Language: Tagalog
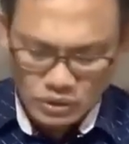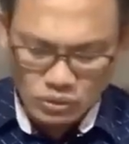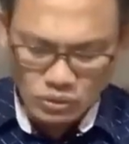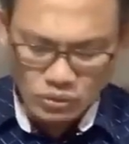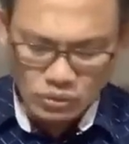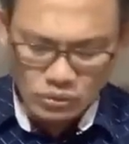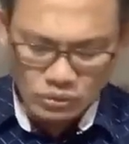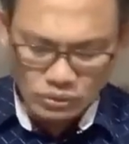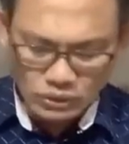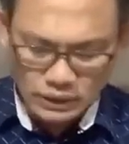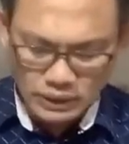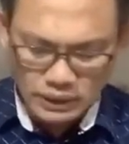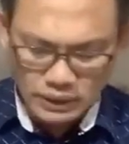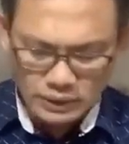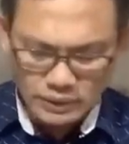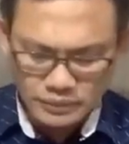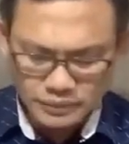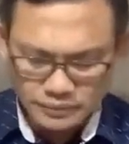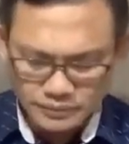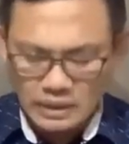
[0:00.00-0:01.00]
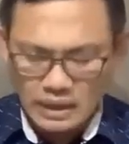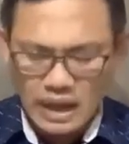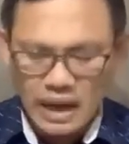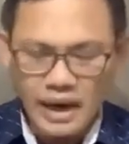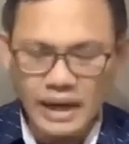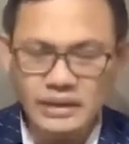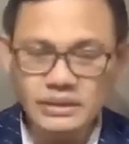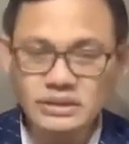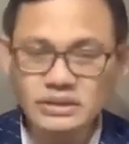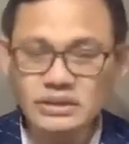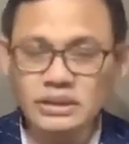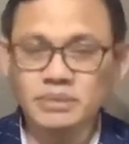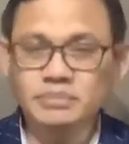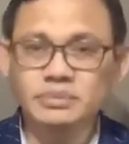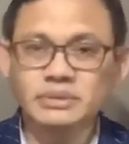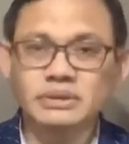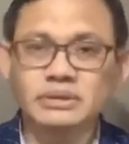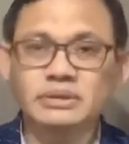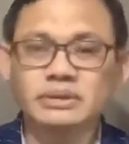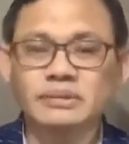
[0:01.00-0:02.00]
Yung uh,
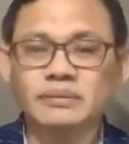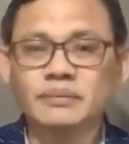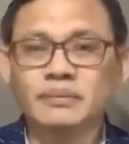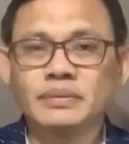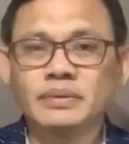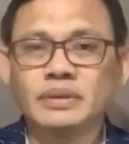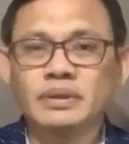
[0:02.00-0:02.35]
hardships,